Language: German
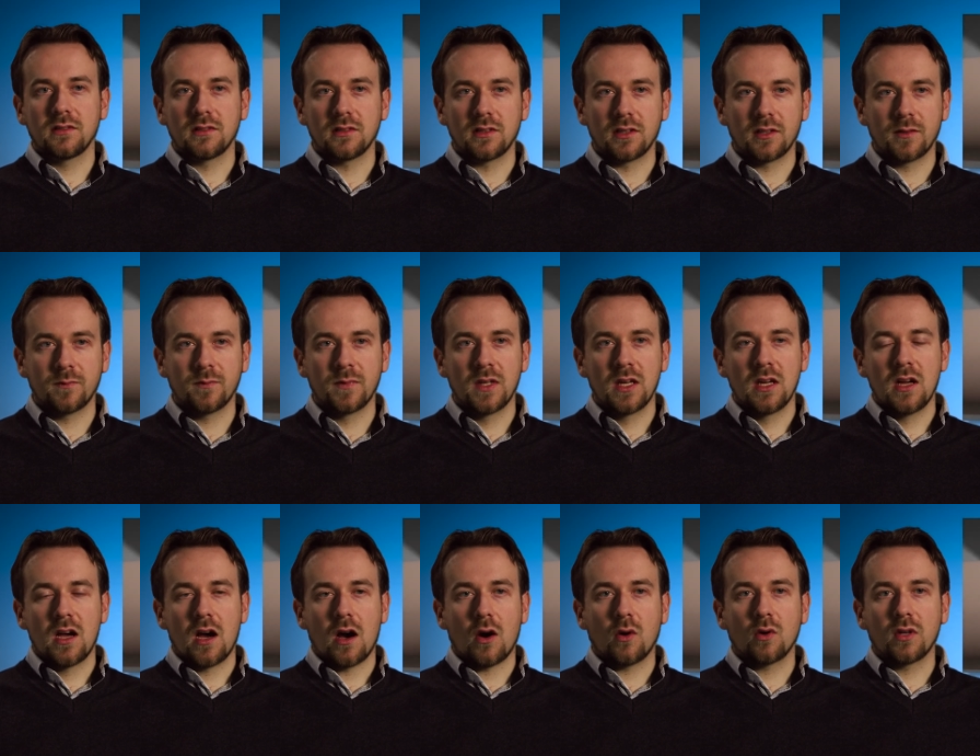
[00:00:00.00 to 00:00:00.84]
Ähm,
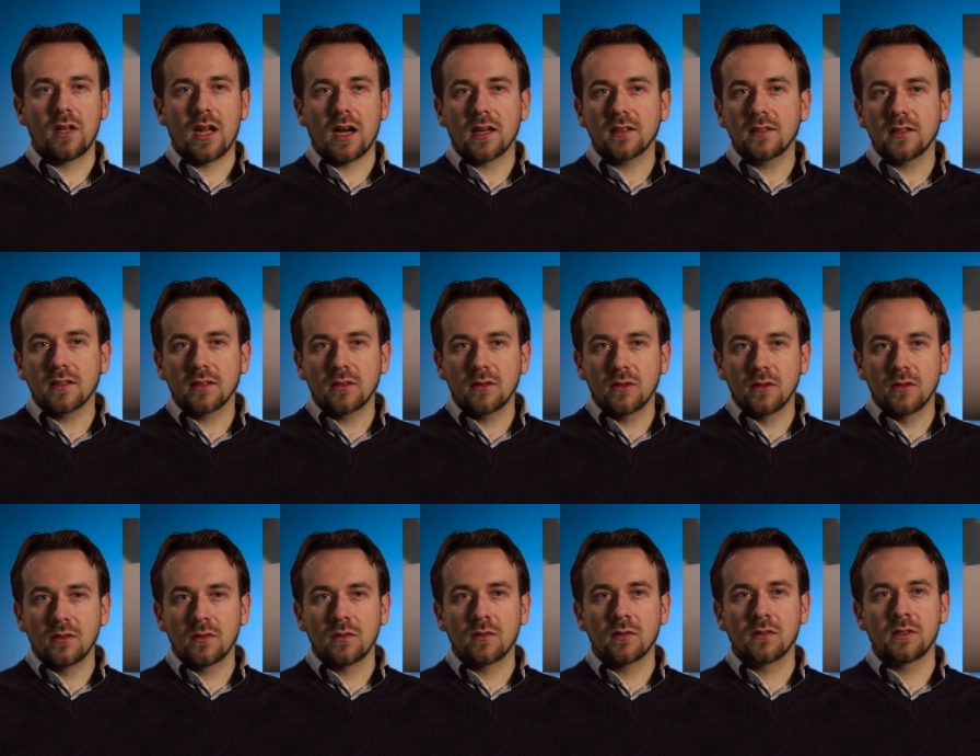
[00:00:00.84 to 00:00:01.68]
auch nach der
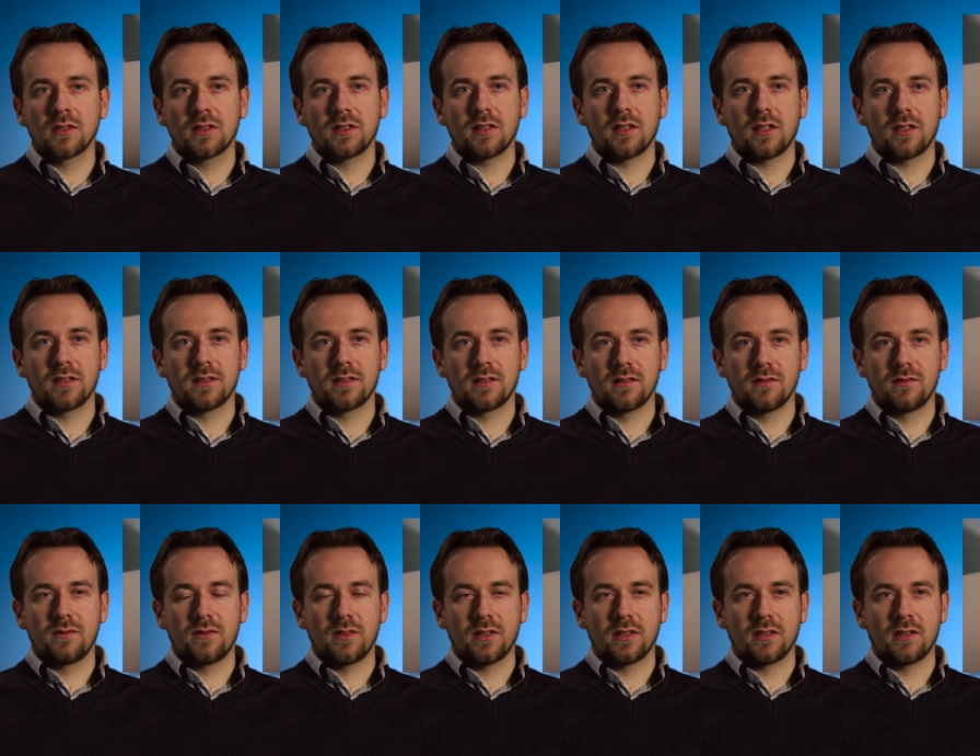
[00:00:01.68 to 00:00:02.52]
Gründung äh,
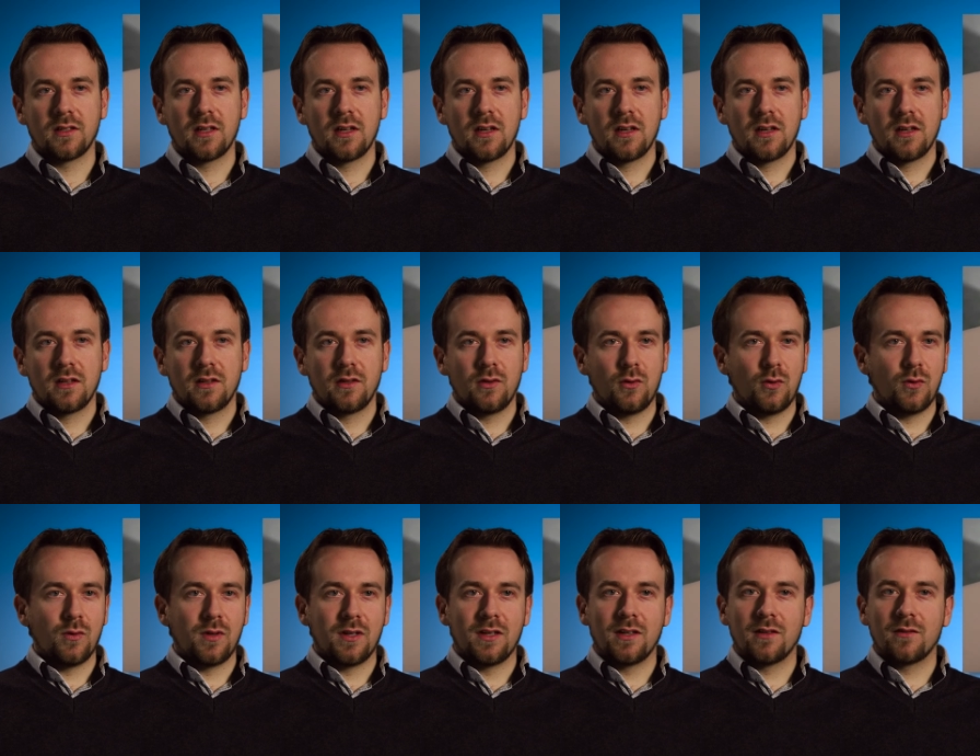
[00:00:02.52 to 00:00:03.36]
sind wir
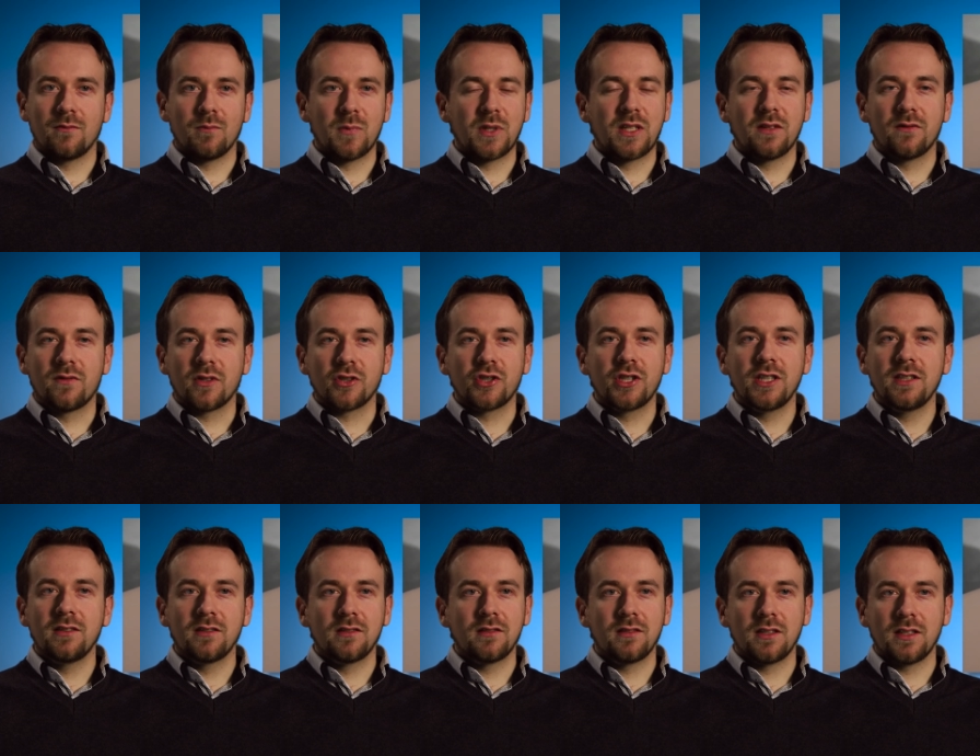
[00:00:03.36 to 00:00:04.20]
den, mit den
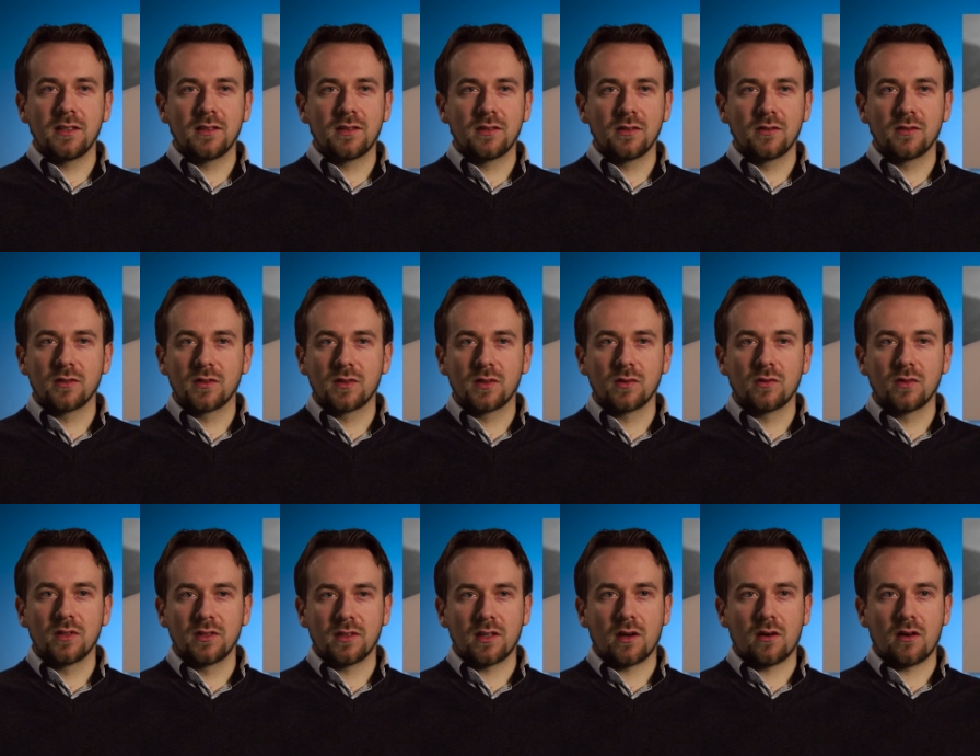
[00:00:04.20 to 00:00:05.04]
verschiedenen
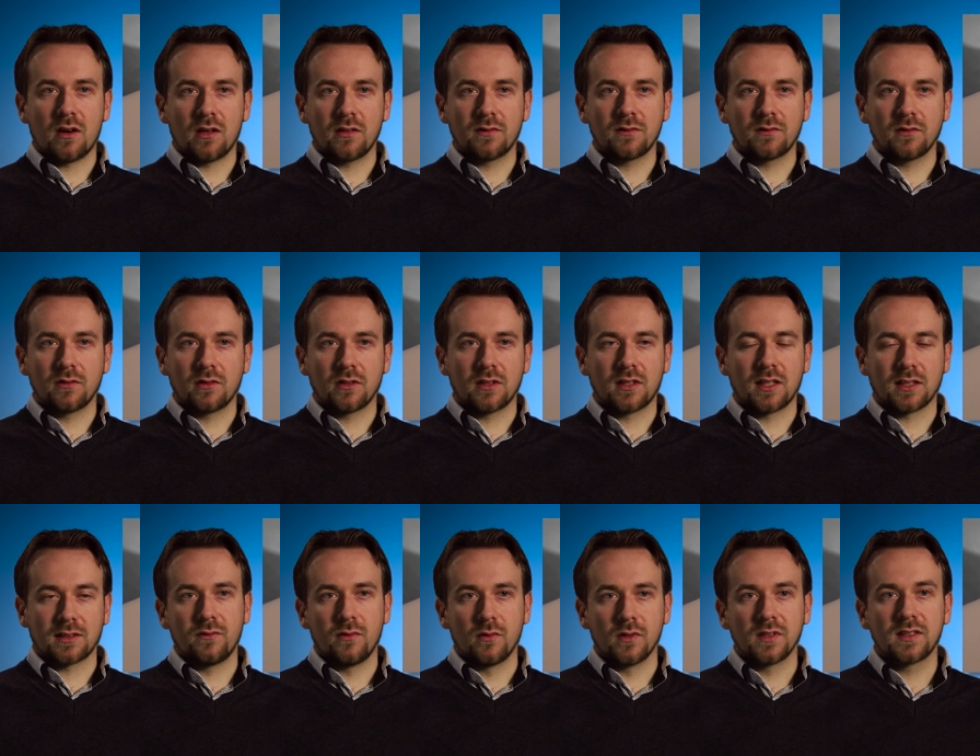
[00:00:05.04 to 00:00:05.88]
Institutionen in dauerhaften
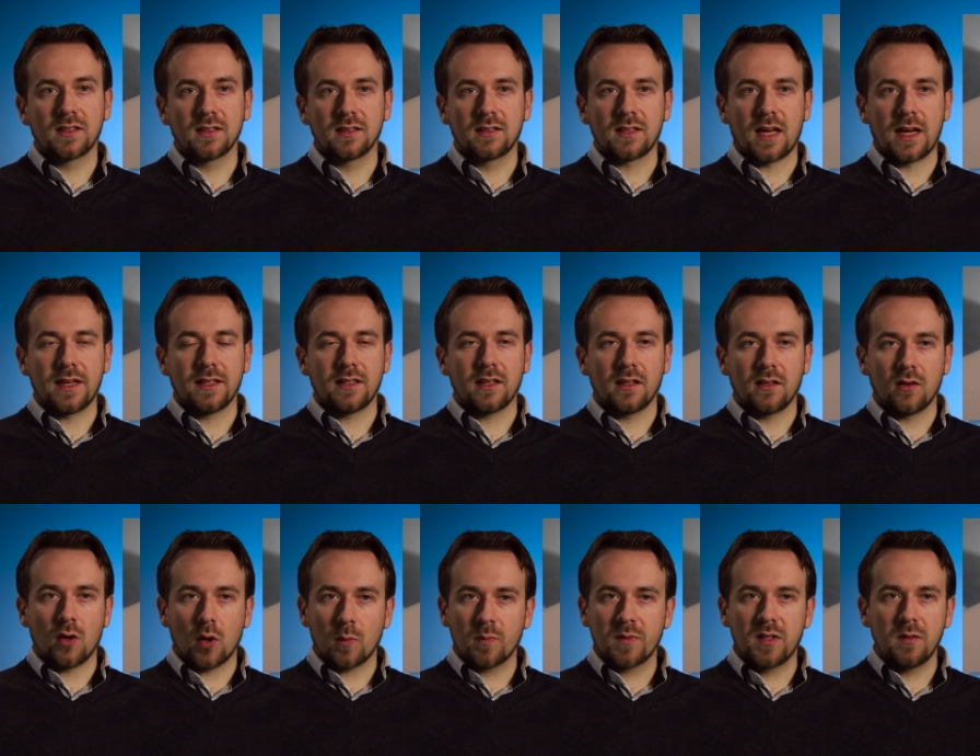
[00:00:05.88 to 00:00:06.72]
Kontakt. Für uns ist es eigentlich
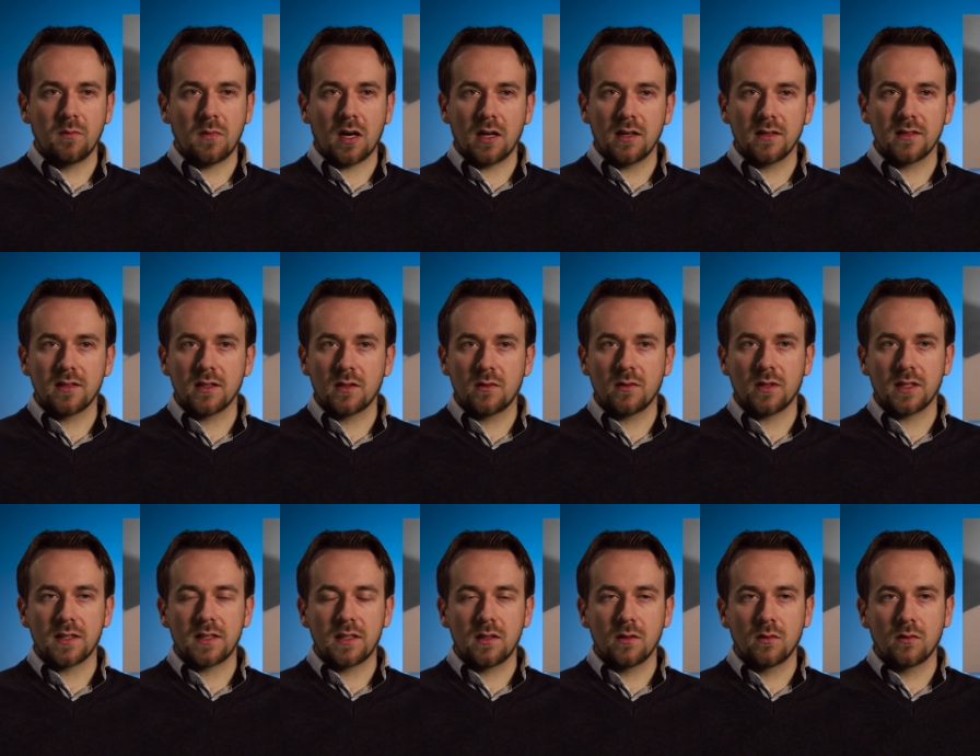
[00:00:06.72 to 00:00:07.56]
eine optimale
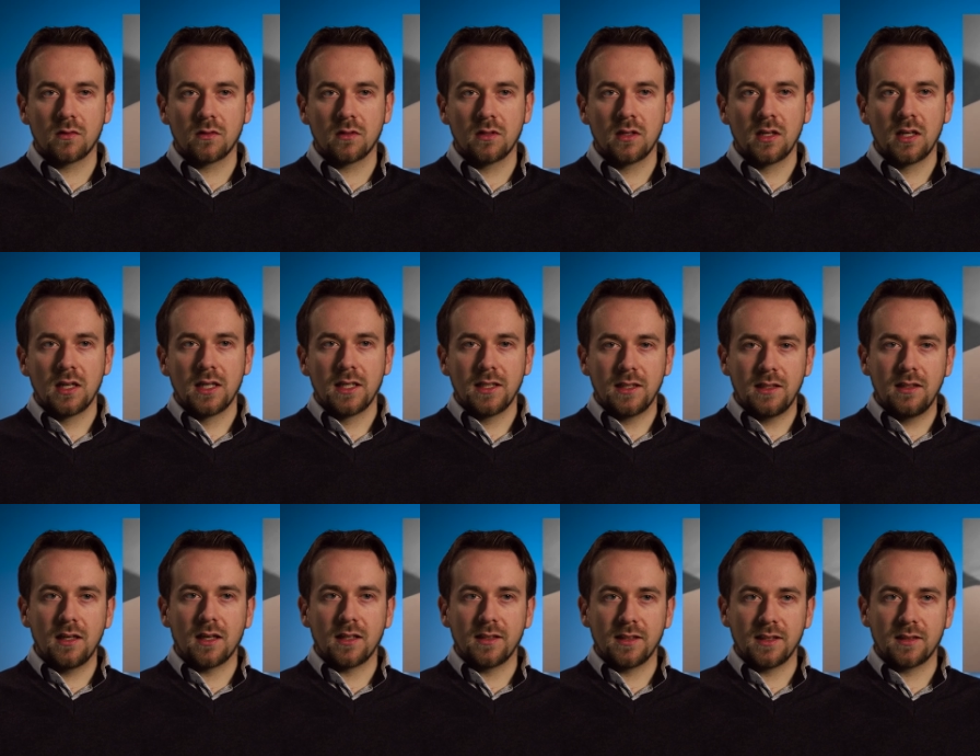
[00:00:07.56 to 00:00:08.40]
Situation,
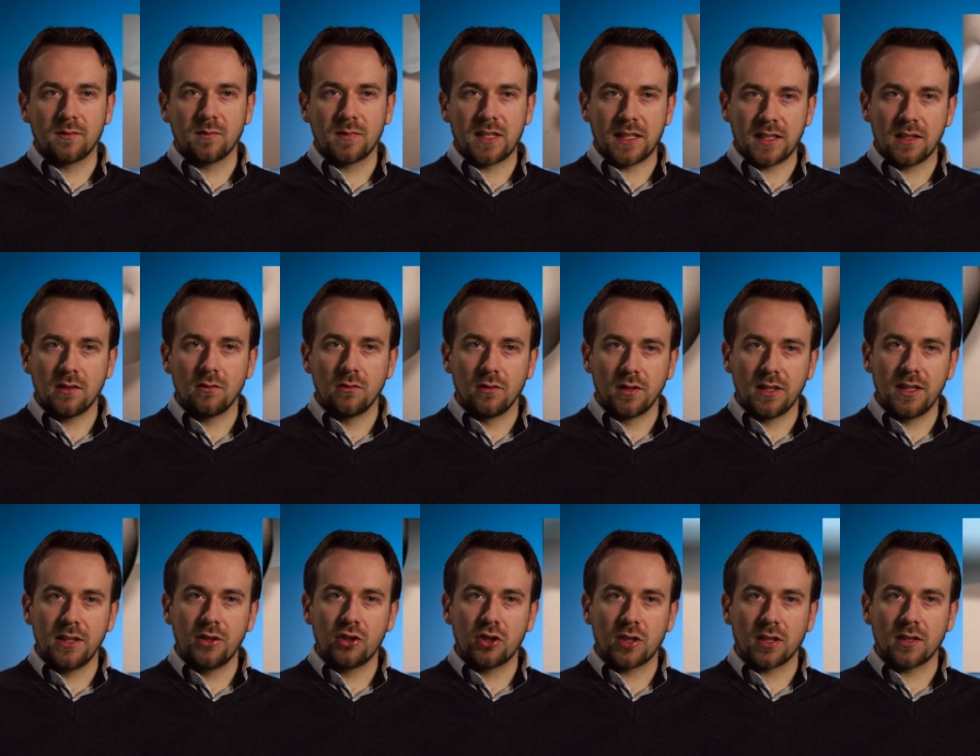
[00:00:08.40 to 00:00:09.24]
hier an diesem
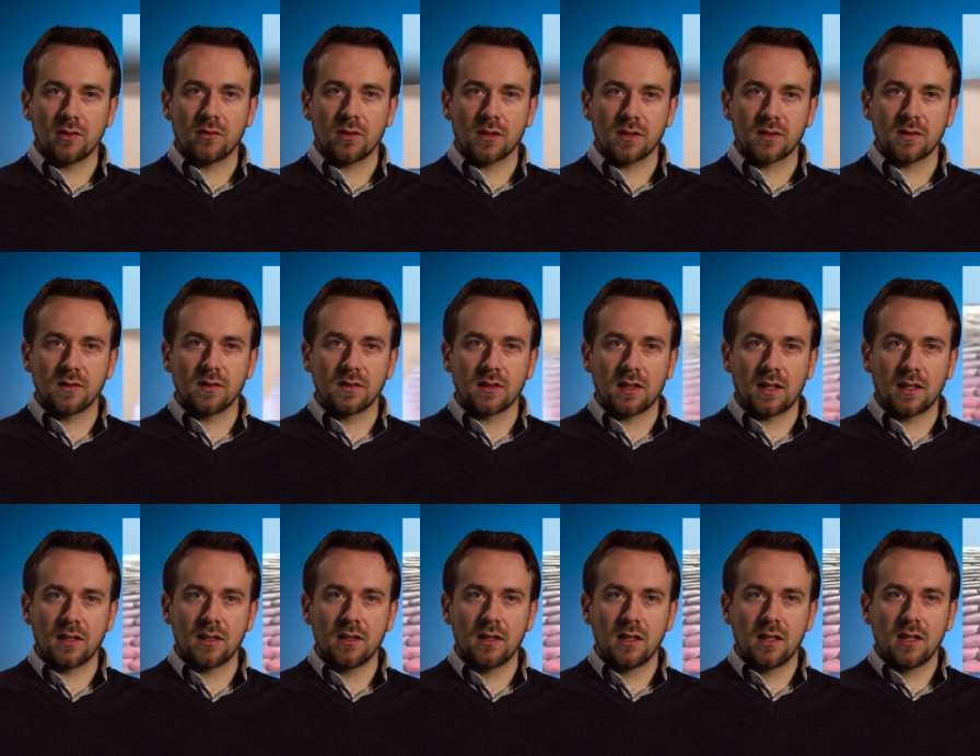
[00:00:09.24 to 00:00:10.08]
Technologiestandort zu
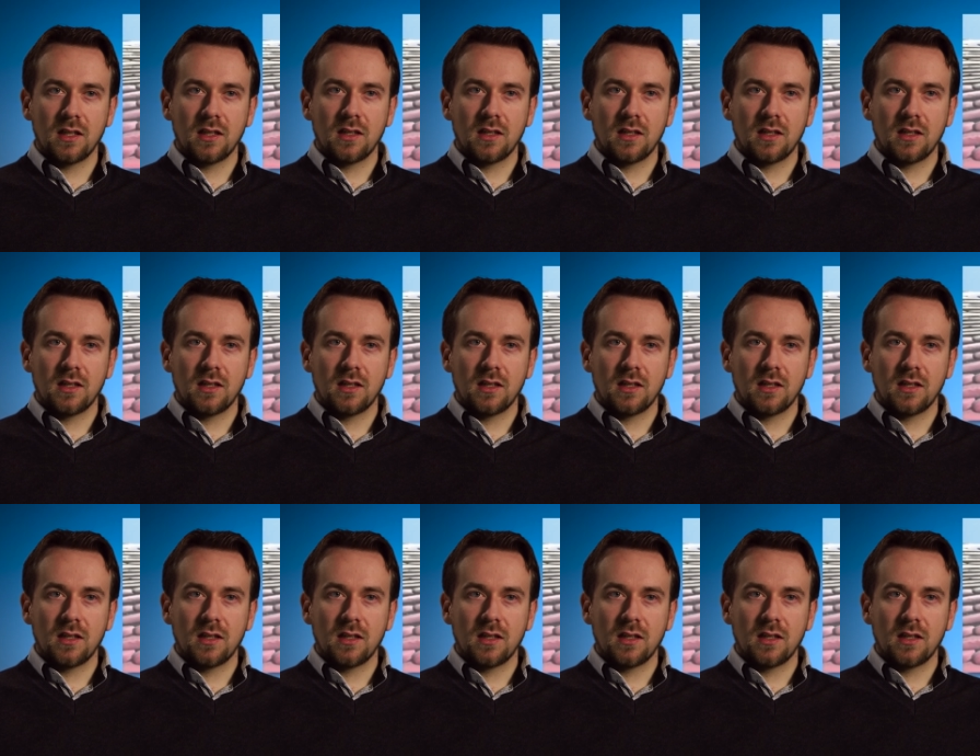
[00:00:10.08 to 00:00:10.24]
sein,